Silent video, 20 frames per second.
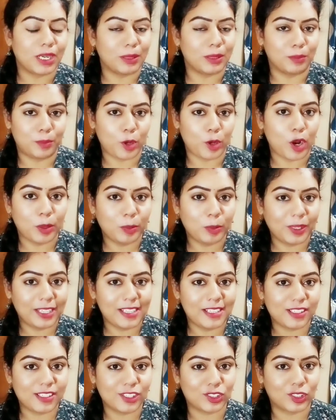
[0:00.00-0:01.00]
మనం ప్రాన్
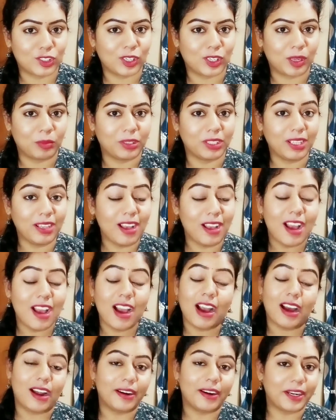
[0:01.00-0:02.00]
పికిల్ చేసుకుంటాం కదా
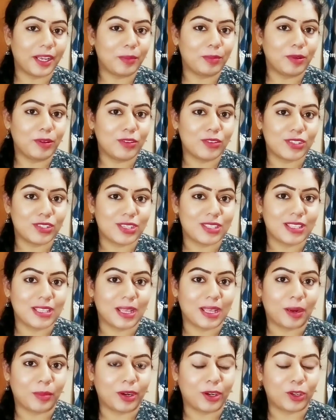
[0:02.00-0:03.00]
ఆ టైప్లో
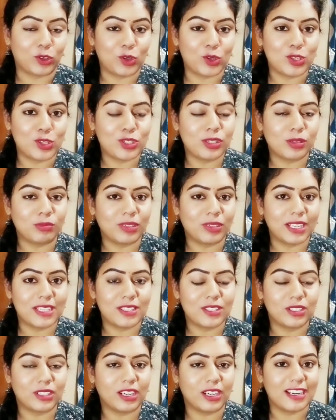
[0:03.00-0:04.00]
వచ్చేస్తుంది అనమాట కొంచెం
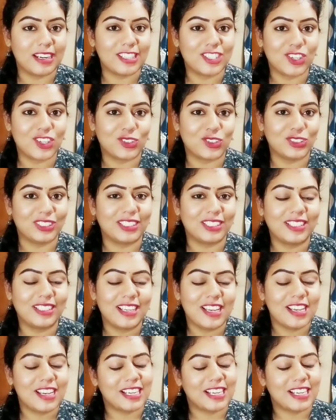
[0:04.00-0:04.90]
డేస్ గడిచే కొద్దీ